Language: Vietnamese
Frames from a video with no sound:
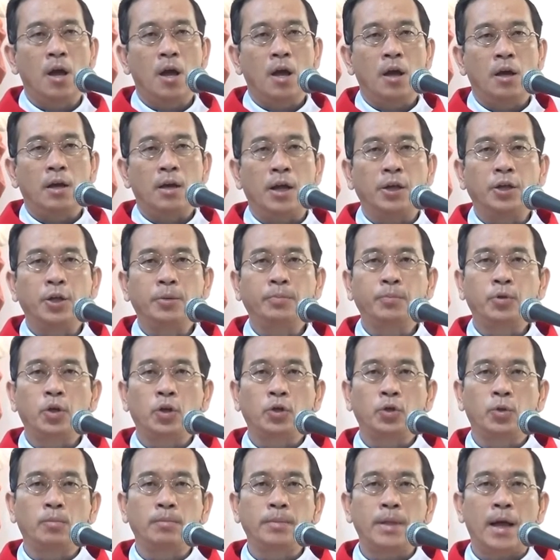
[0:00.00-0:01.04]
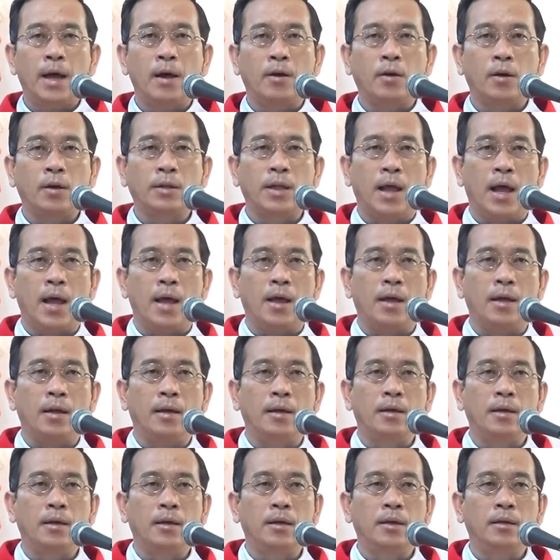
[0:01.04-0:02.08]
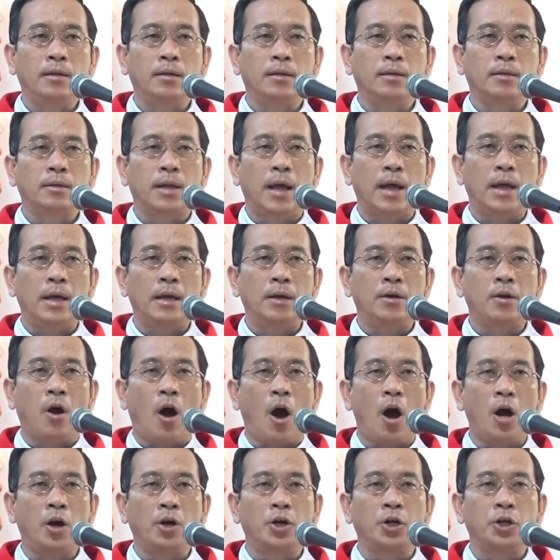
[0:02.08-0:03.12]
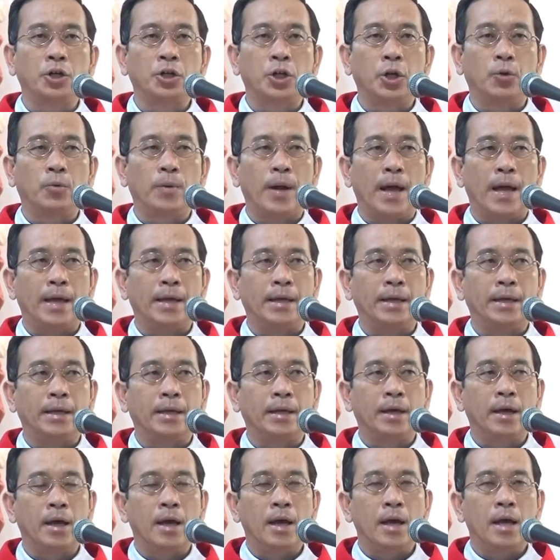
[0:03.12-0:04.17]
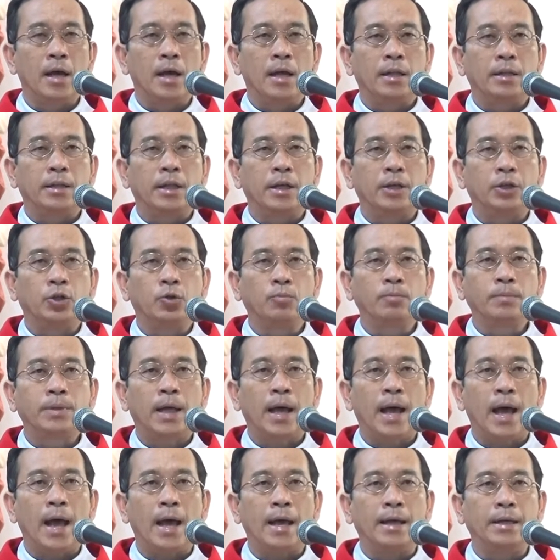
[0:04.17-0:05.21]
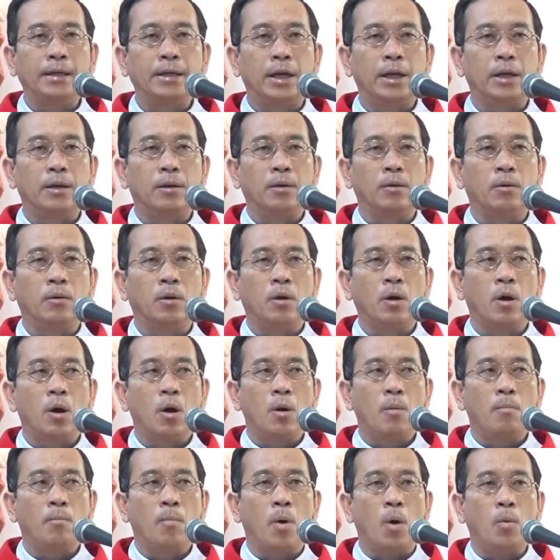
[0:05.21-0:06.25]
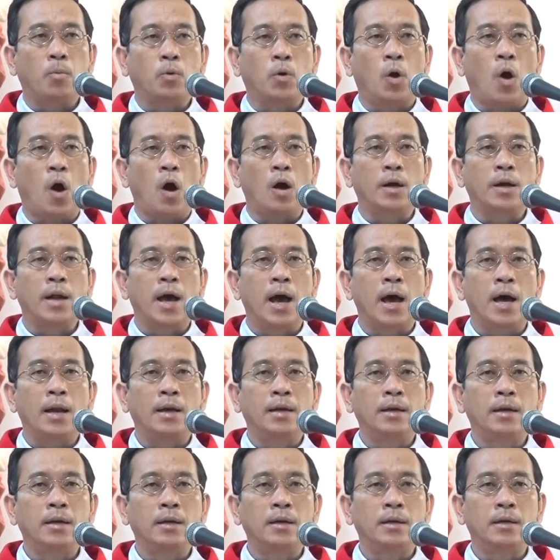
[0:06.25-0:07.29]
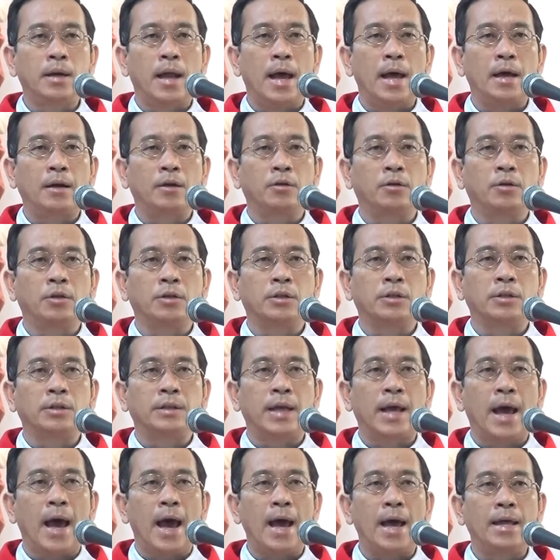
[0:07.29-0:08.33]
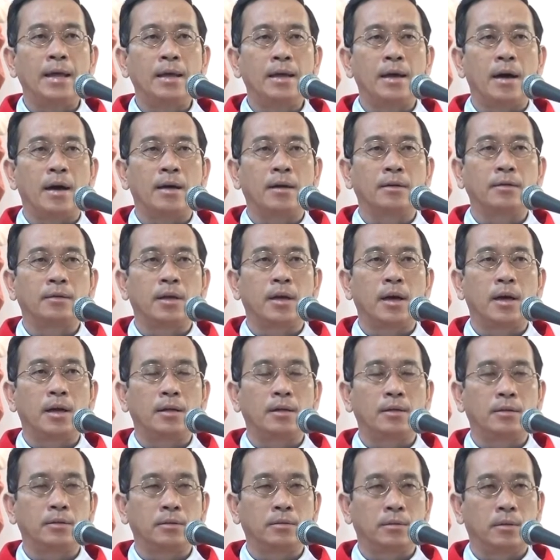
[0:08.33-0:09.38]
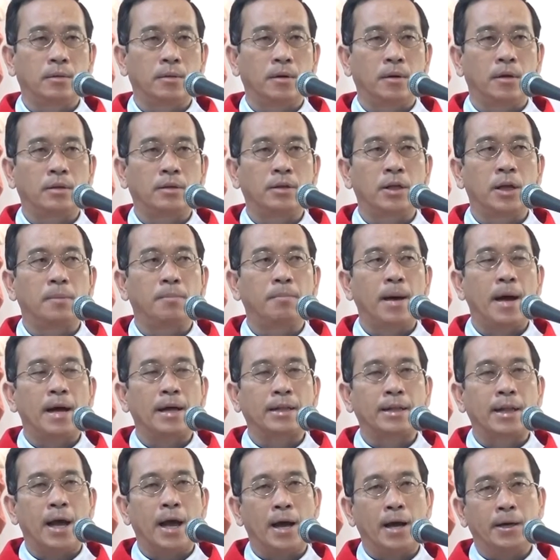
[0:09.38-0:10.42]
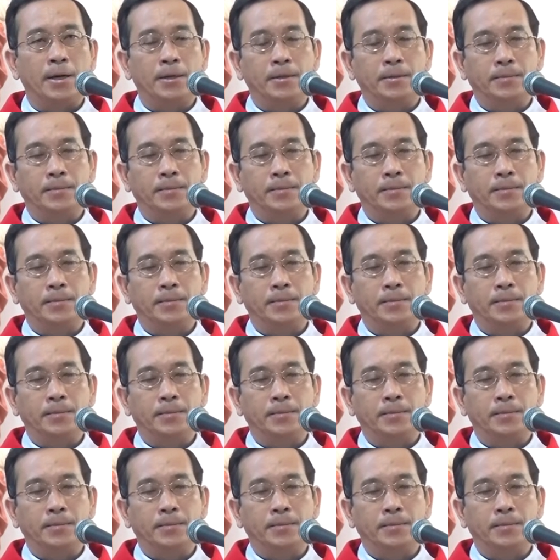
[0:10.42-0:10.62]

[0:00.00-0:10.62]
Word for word: để giúp cho chúng ta có thể thấy rõ được điều này thì chúng ta hãy nhìn một ngọn nến đang được cháy ở trên ở trên bàn thờ